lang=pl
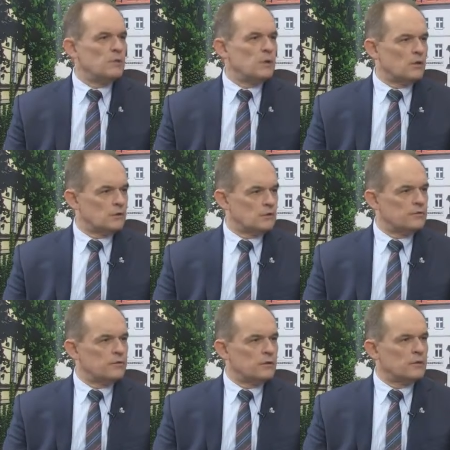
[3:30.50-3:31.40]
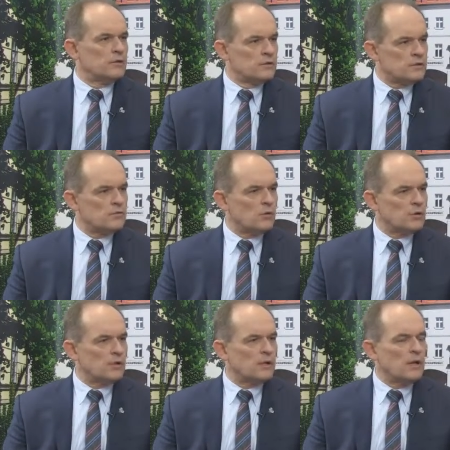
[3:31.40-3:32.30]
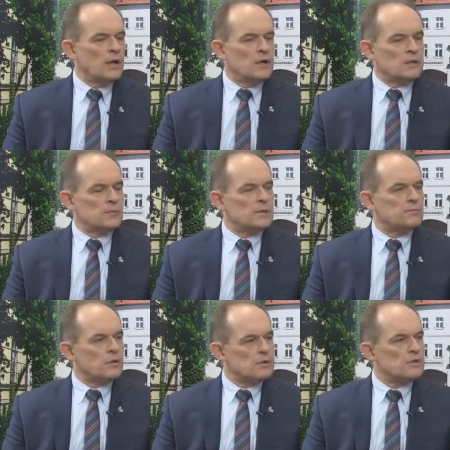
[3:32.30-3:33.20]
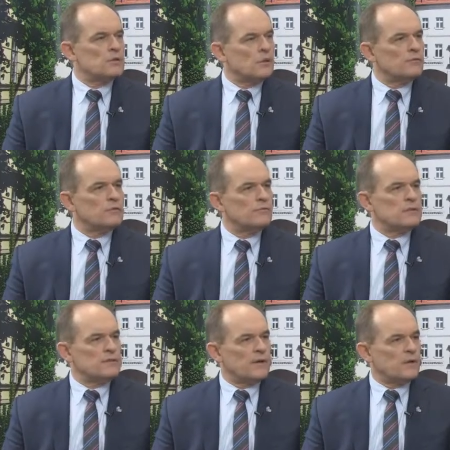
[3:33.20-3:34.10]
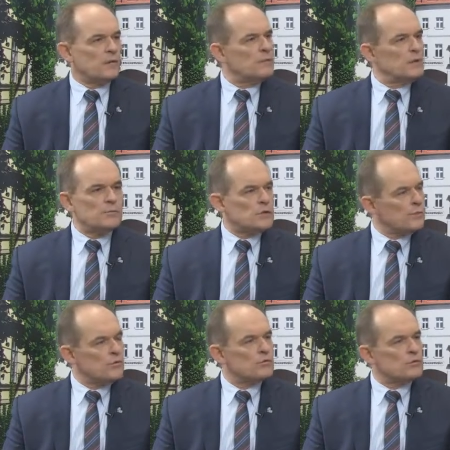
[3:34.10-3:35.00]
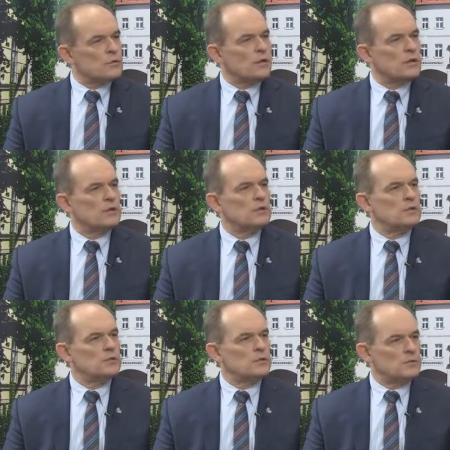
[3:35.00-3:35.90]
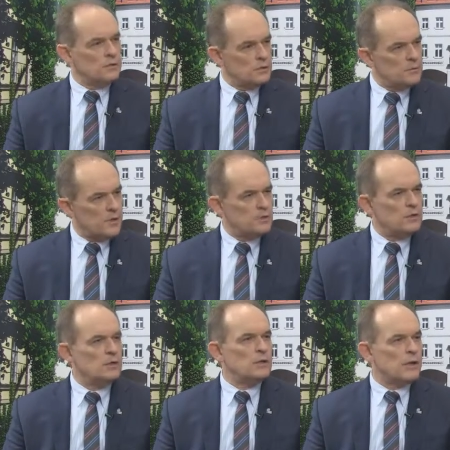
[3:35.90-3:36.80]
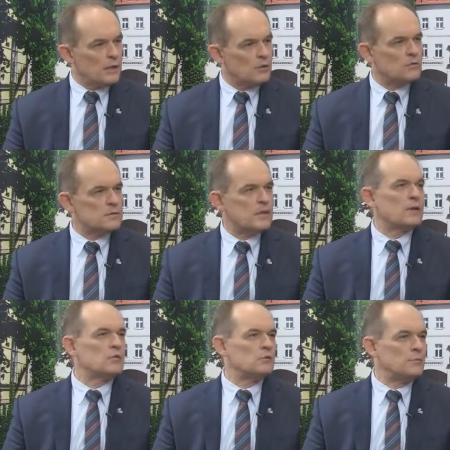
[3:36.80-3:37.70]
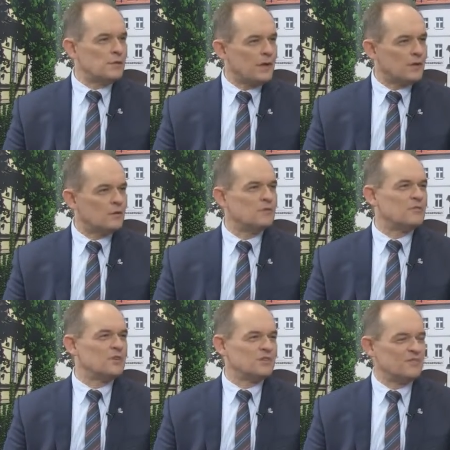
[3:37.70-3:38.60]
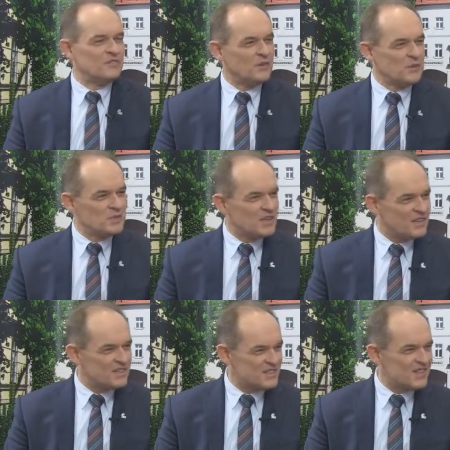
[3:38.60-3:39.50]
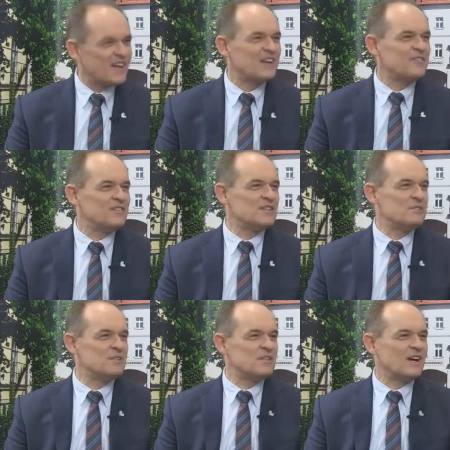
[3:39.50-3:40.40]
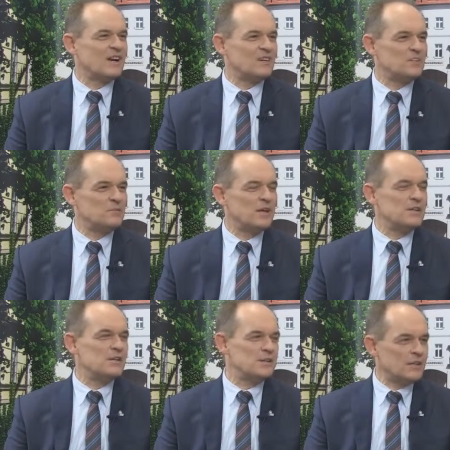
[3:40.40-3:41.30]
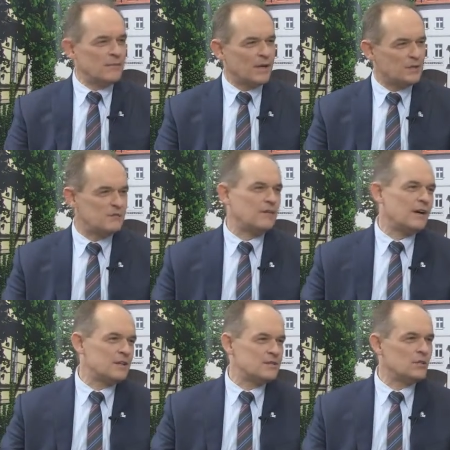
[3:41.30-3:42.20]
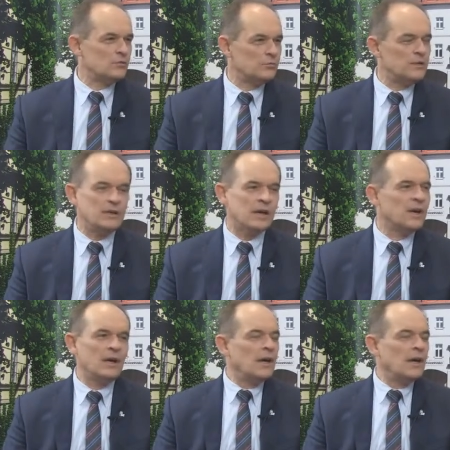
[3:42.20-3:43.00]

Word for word: milionów milionów y, złotych, żeby sprostać nowym wyzwaniom. My nie możemy już y, śmieci jedną starą śmieciarką wywozić na stare wysypiska śmieci, gdzie tam jakiś walec to ubije.